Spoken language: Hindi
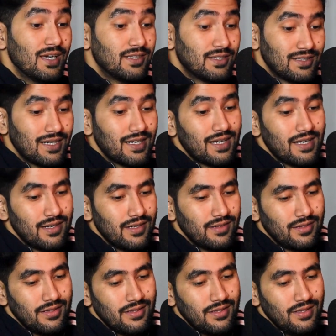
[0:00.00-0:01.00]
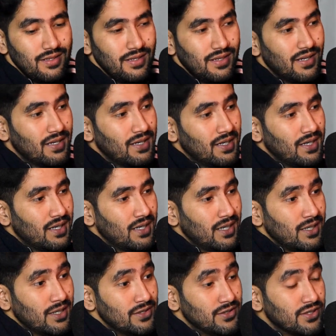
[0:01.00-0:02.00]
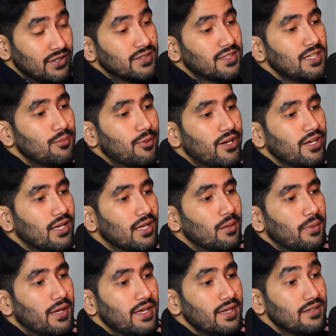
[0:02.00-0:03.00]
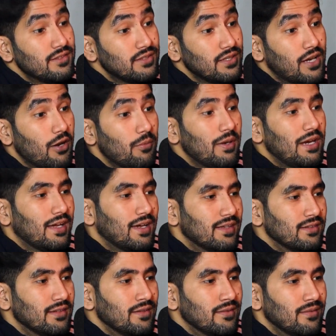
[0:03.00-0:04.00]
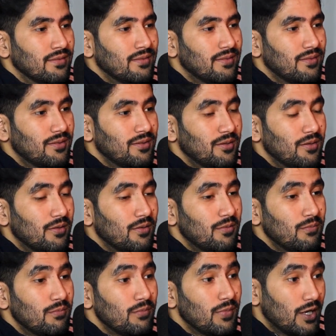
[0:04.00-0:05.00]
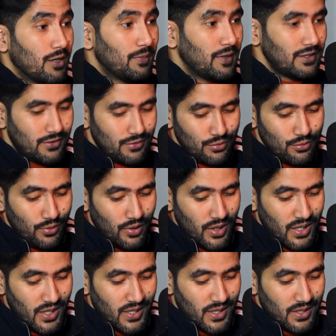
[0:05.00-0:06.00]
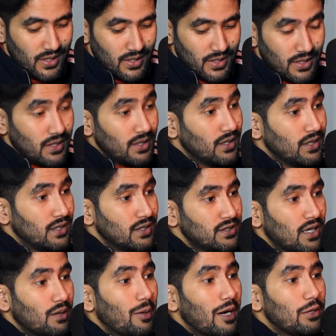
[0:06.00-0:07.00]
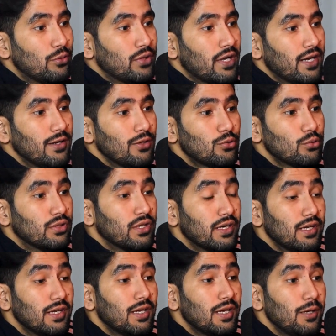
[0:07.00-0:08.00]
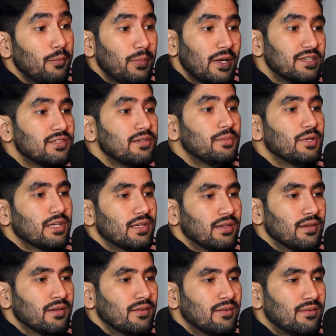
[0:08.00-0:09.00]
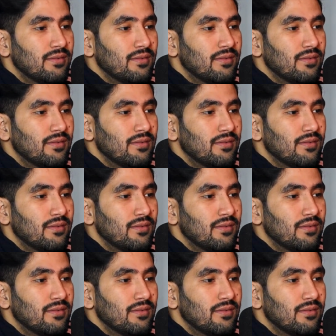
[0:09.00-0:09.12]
एक चचा कह रहे थे कि जिंदगी भर की कमाई इसी घर में लगा दी मेरे पास तो सामान उठाने को देने के लिए पैसे भी नहीं